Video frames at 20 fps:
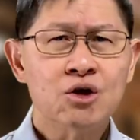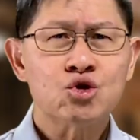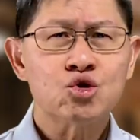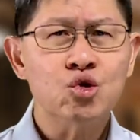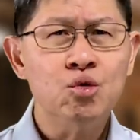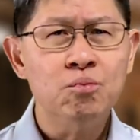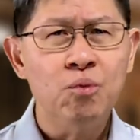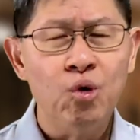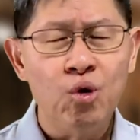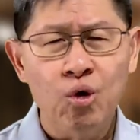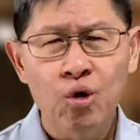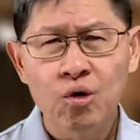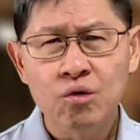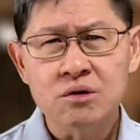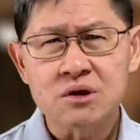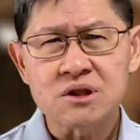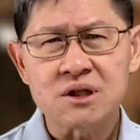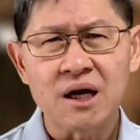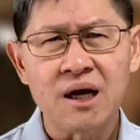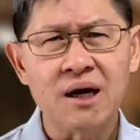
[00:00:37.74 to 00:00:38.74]

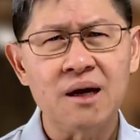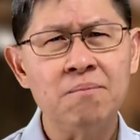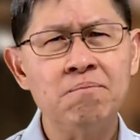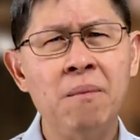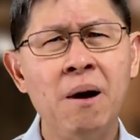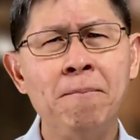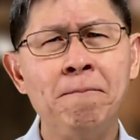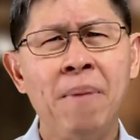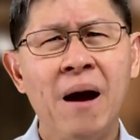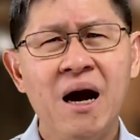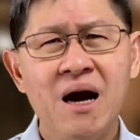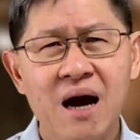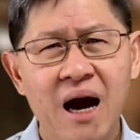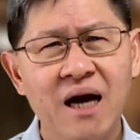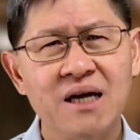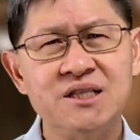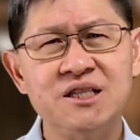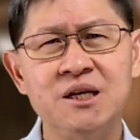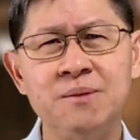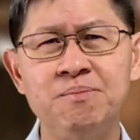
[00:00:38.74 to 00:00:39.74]
sumuong sa
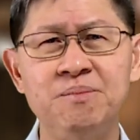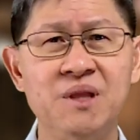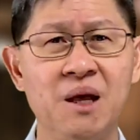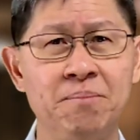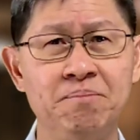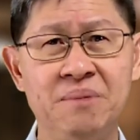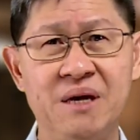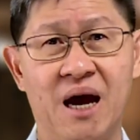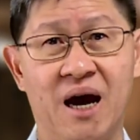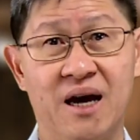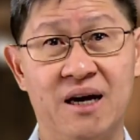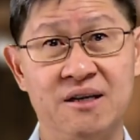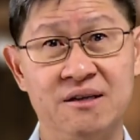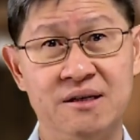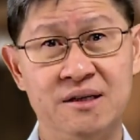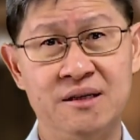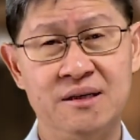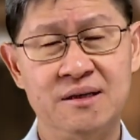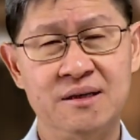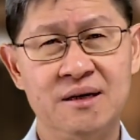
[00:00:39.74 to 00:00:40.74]
mapanganib na
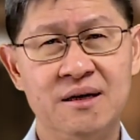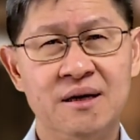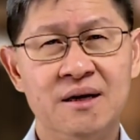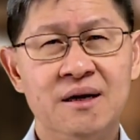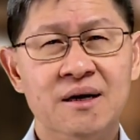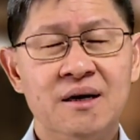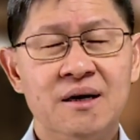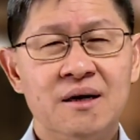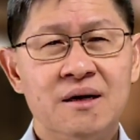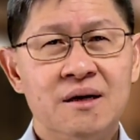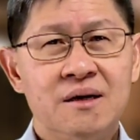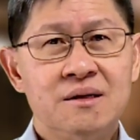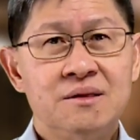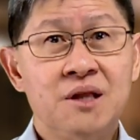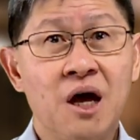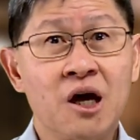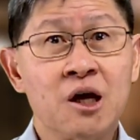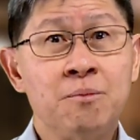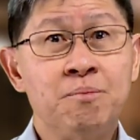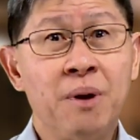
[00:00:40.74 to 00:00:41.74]
biyahe,
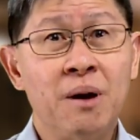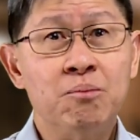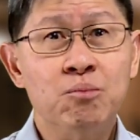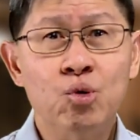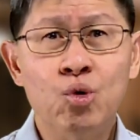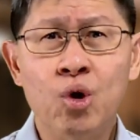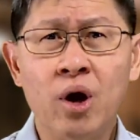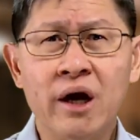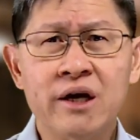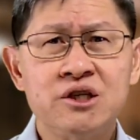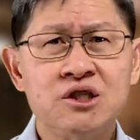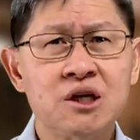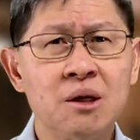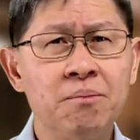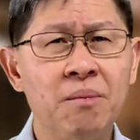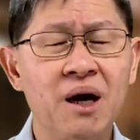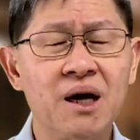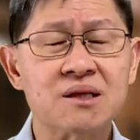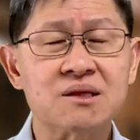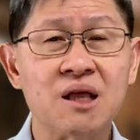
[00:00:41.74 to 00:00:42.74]
nakipamuhay sa
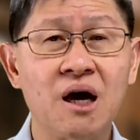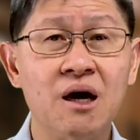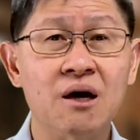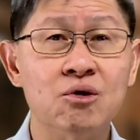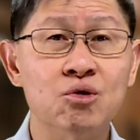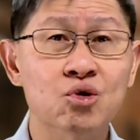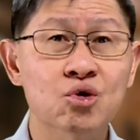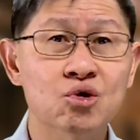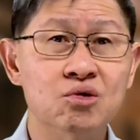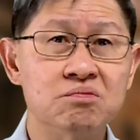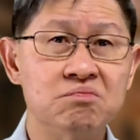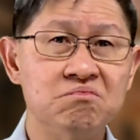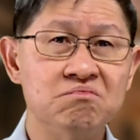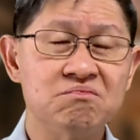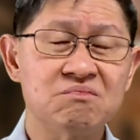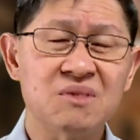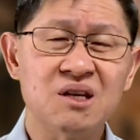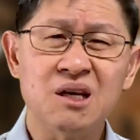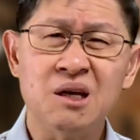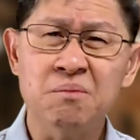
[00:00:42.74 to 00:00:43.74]
mga taong
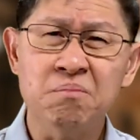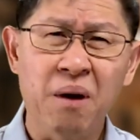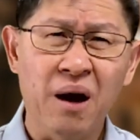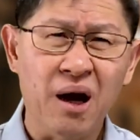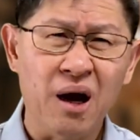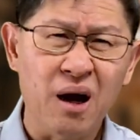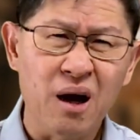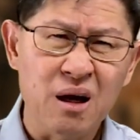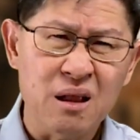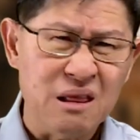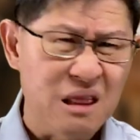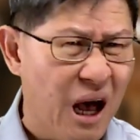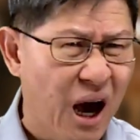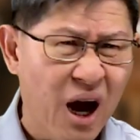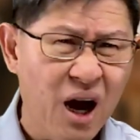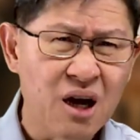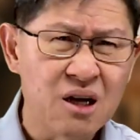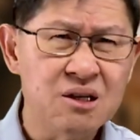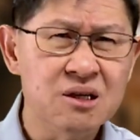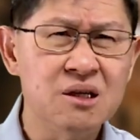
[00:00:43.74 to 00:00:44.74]
ibang
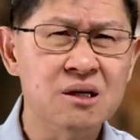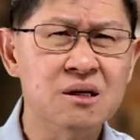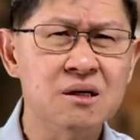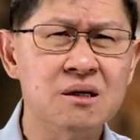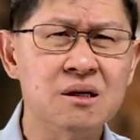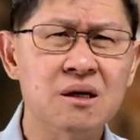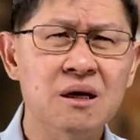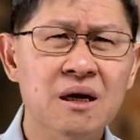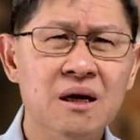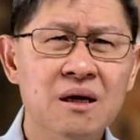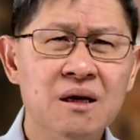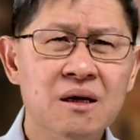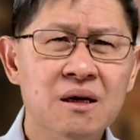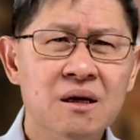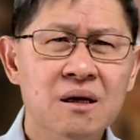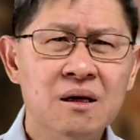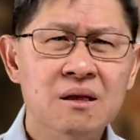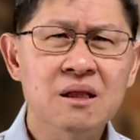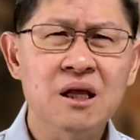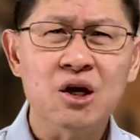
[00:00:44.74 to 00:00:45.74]
lahi,
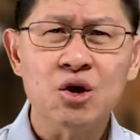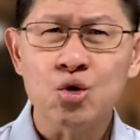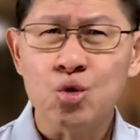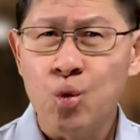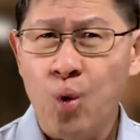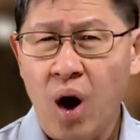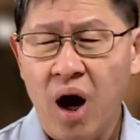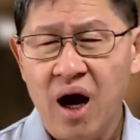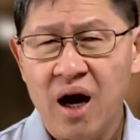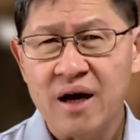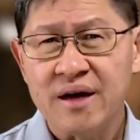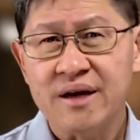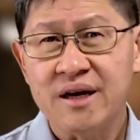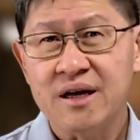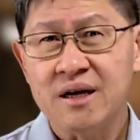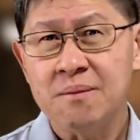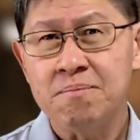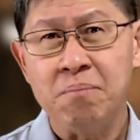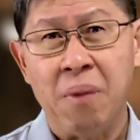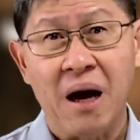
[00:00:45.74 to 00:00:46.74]

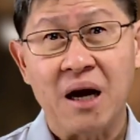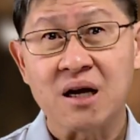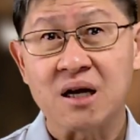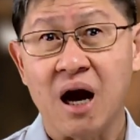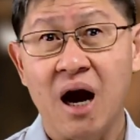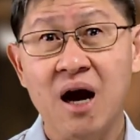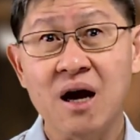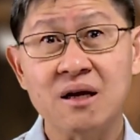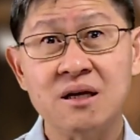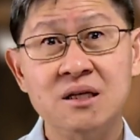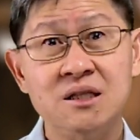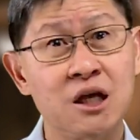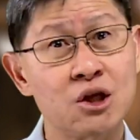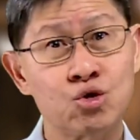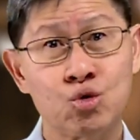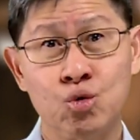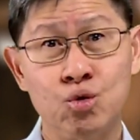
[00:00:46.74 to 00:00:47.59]
lingwahe, pagkain at